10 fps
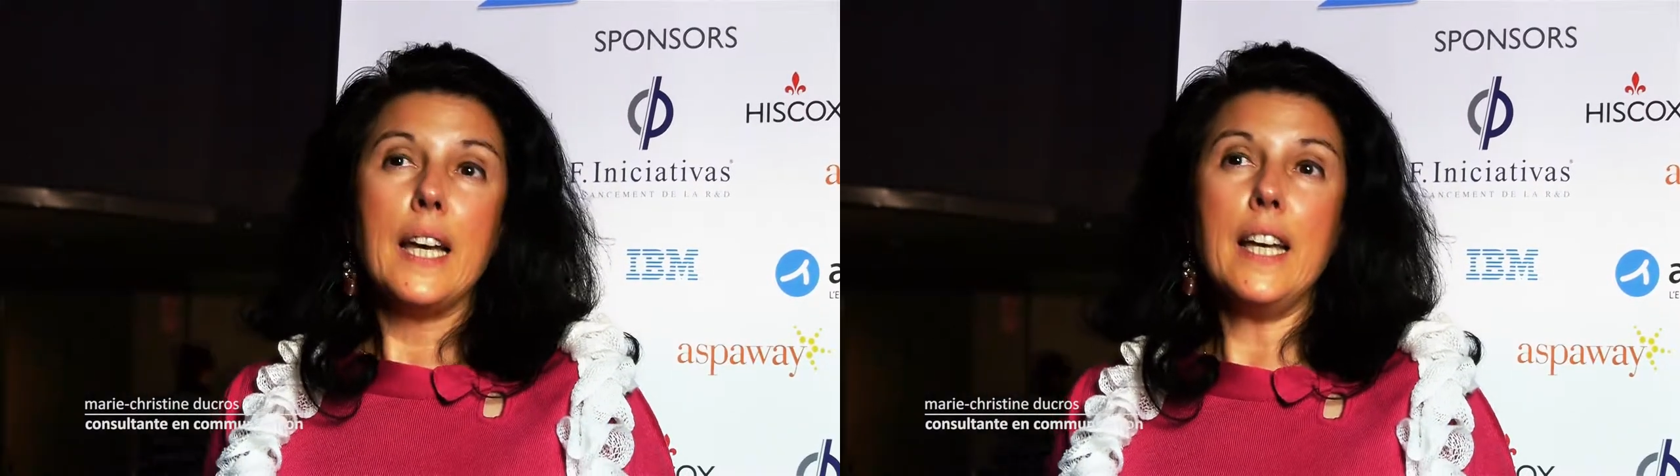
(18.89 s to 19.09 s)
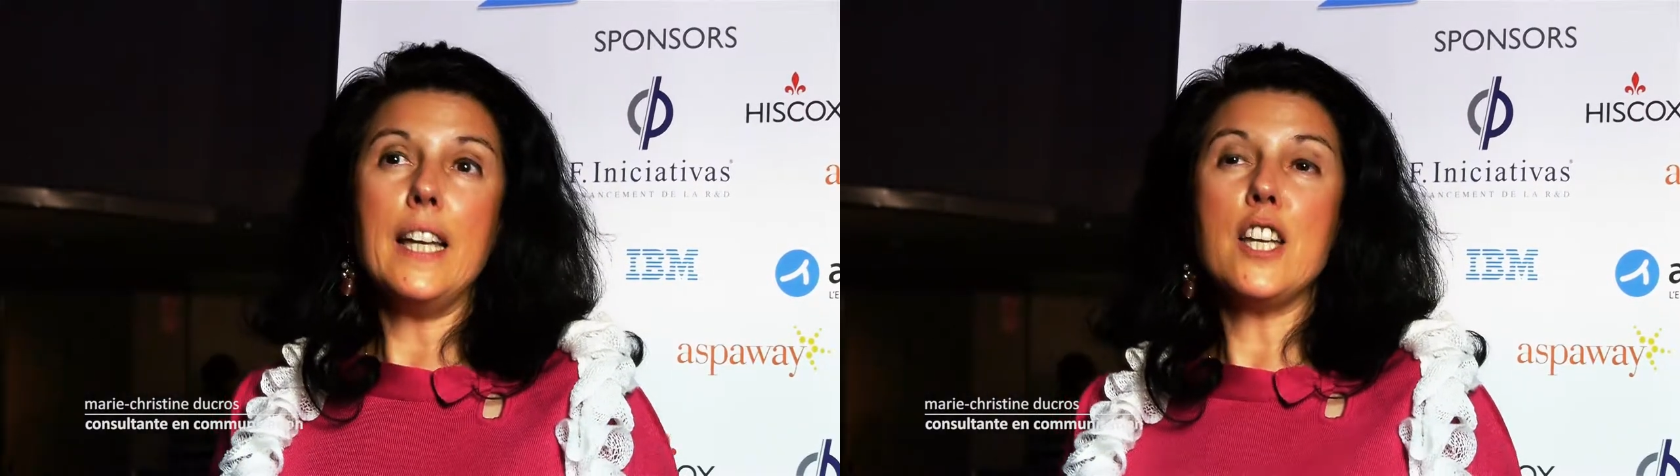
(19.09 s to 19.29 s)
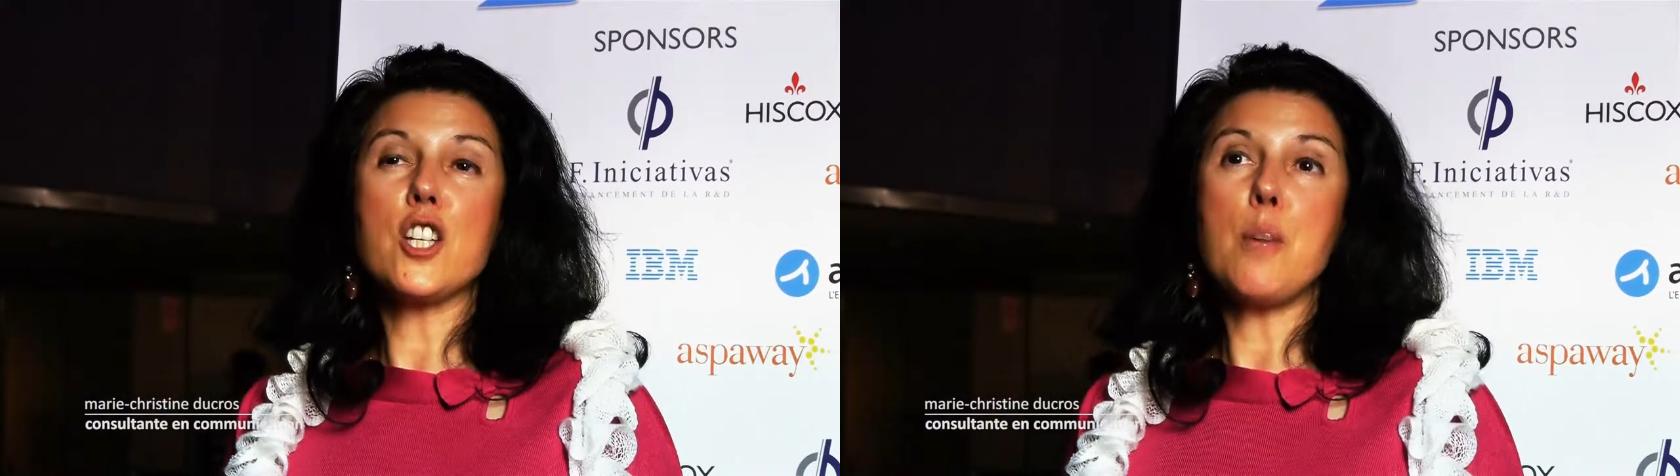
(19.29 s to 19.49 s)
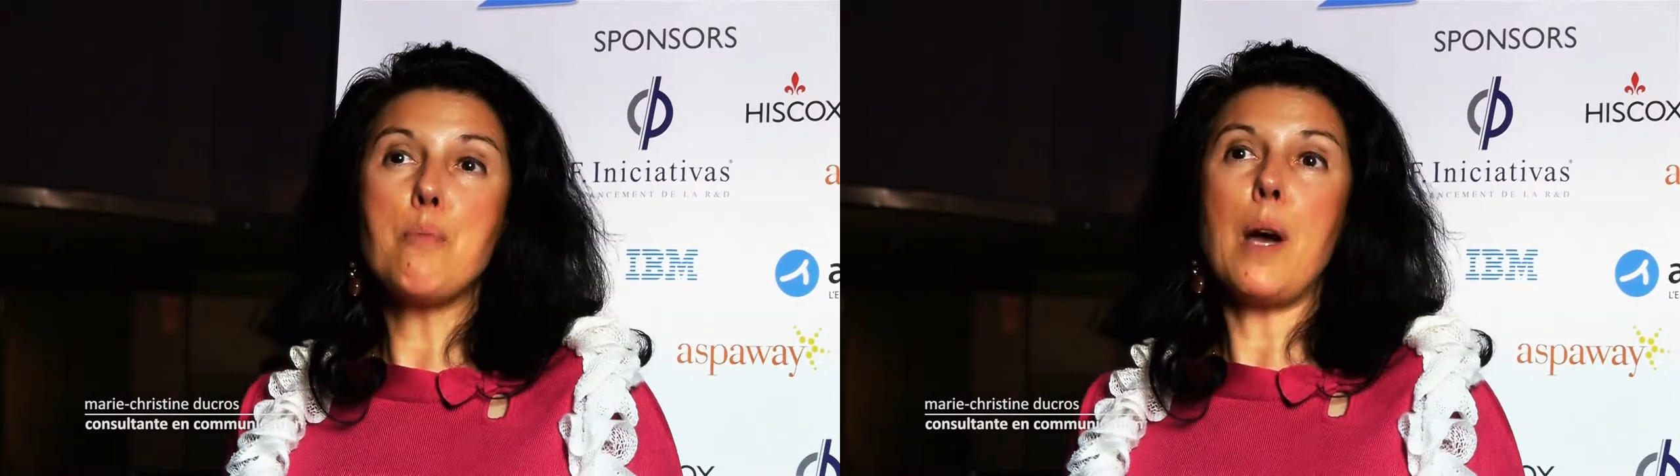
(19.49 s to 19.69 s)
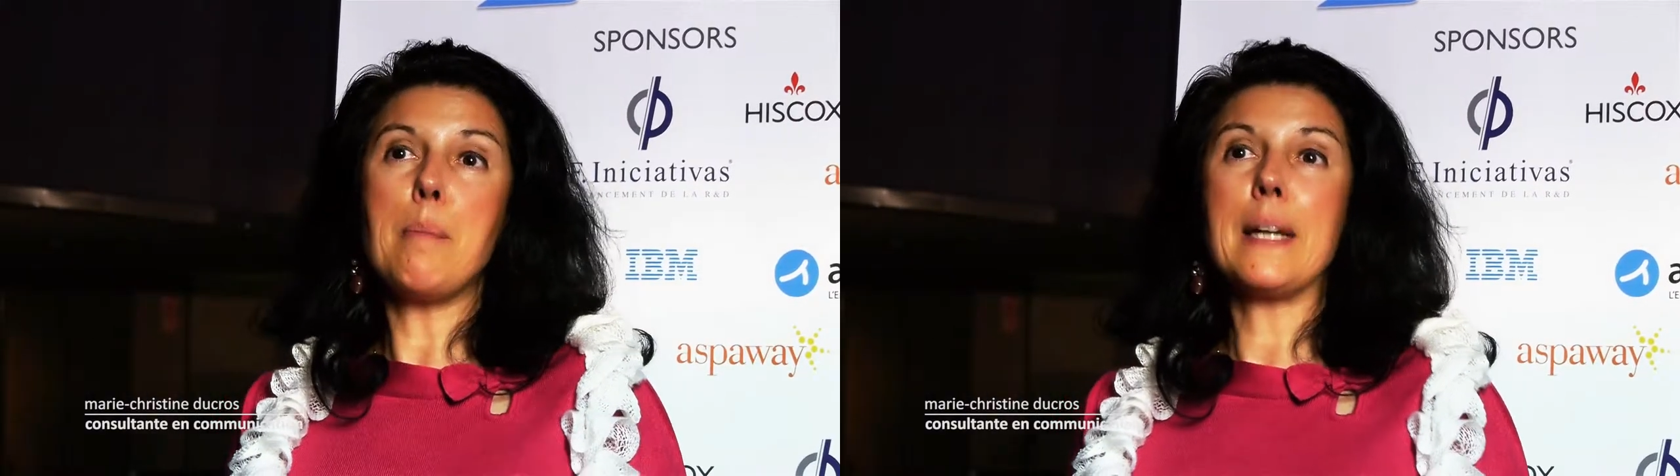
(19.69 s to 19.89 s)
et j'ai
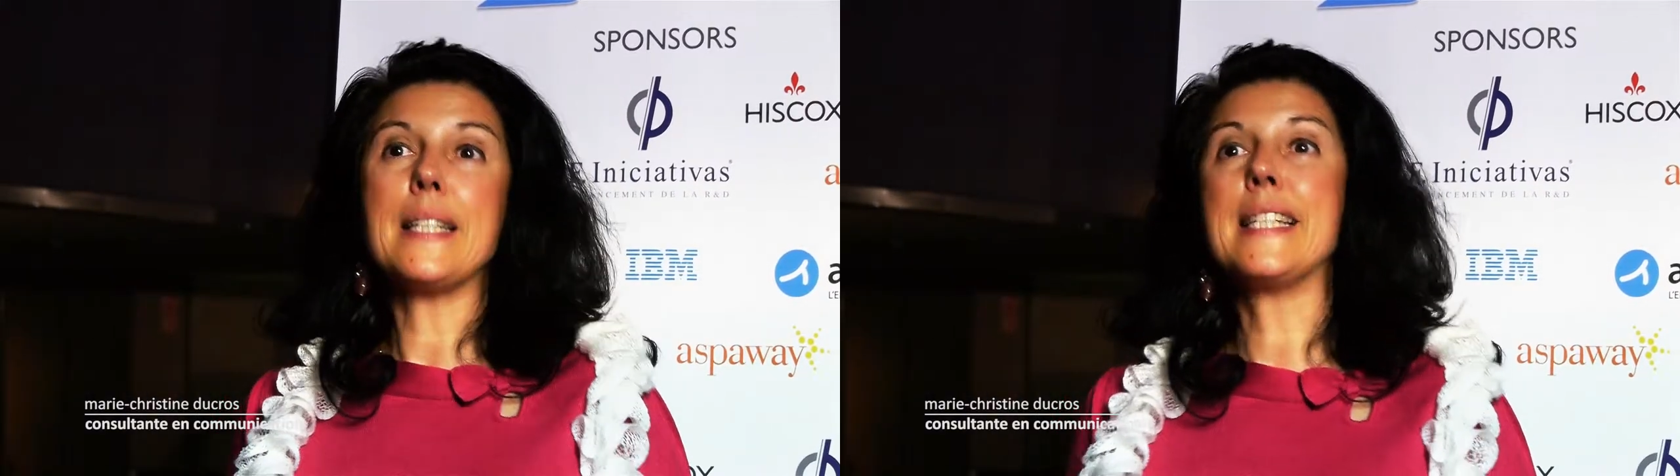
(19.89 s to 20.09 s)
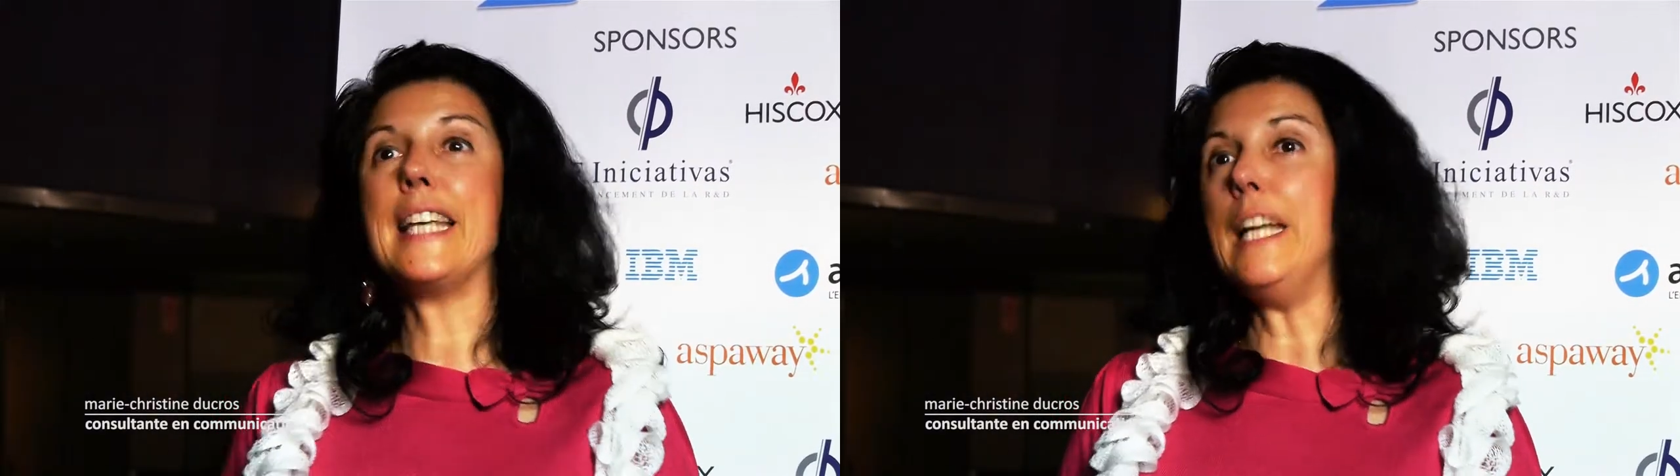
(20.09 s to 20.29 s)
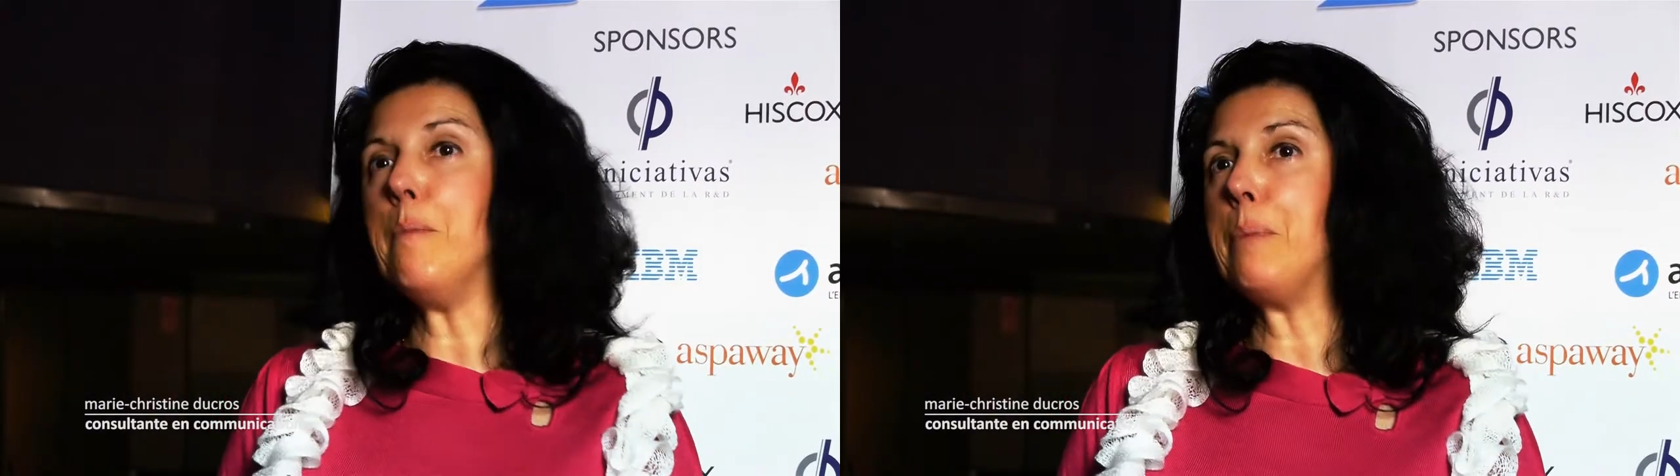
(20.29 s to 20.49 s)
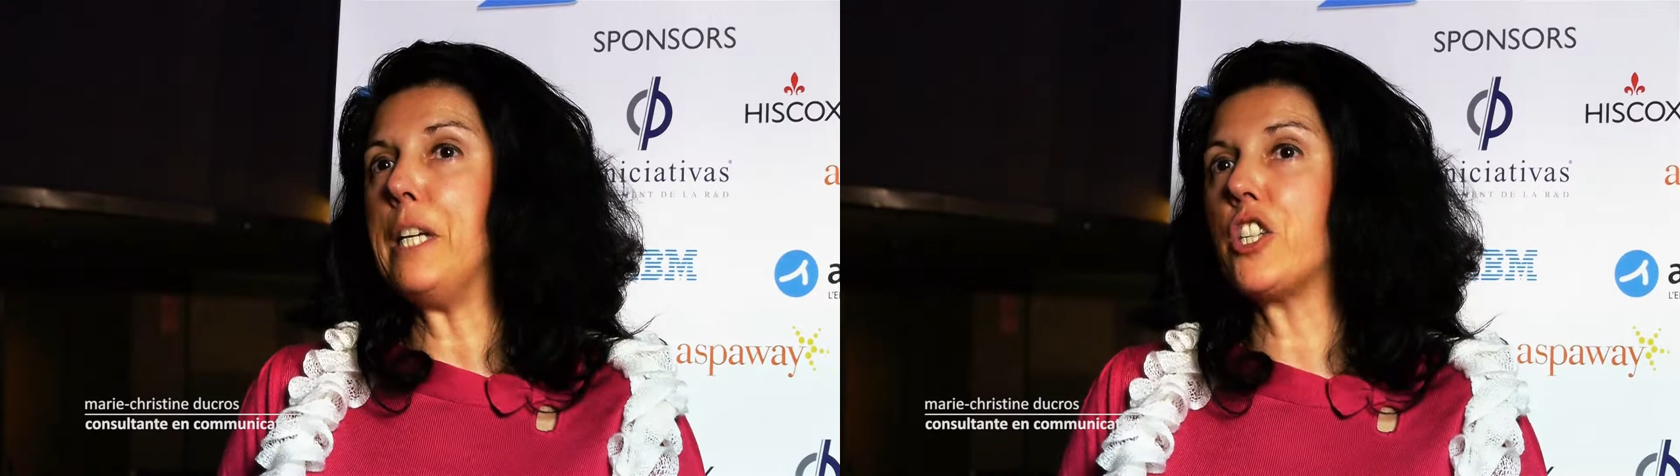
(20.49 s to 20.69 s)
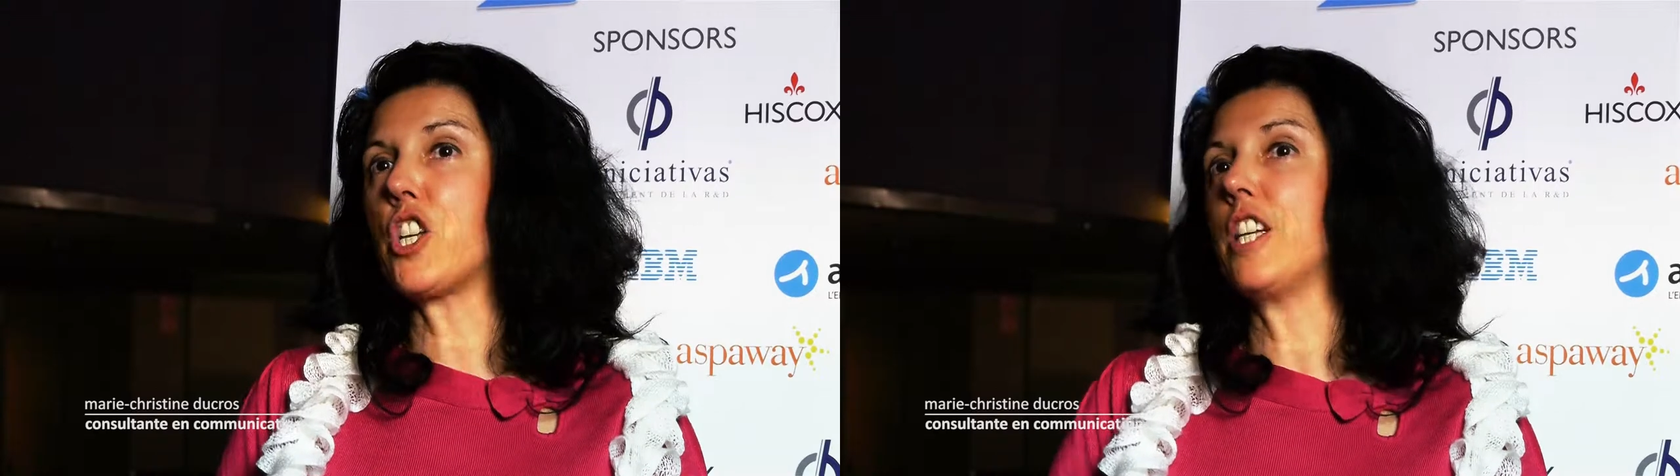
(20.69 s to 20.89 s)
pu apprécier les
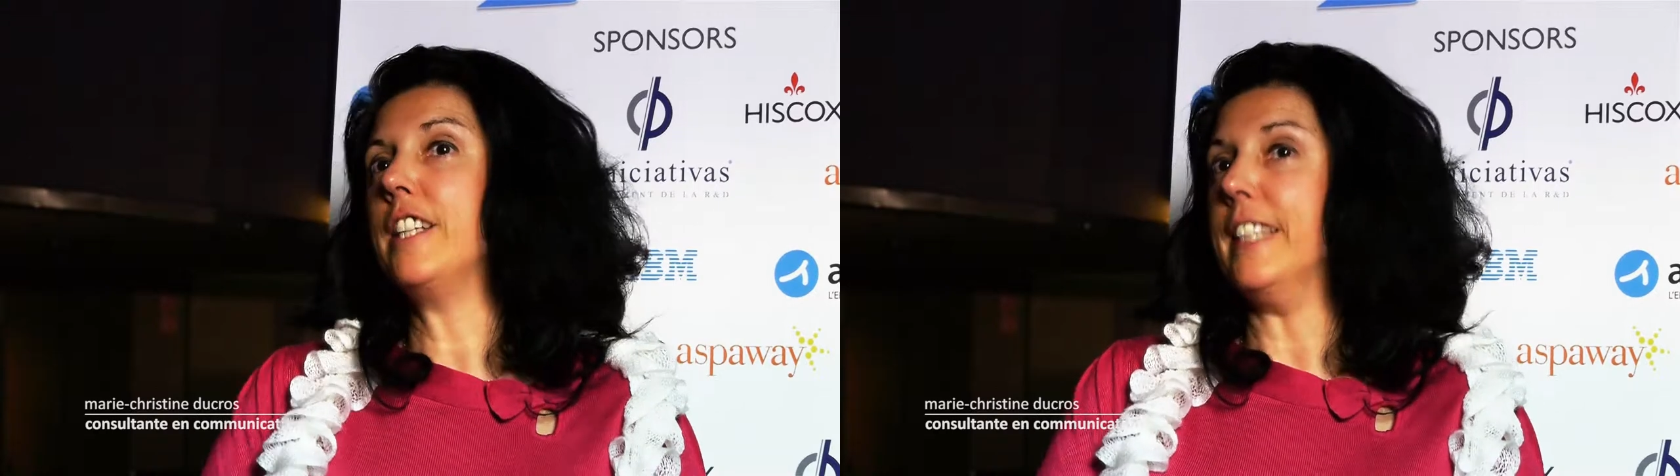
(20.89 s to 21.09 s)
pitchs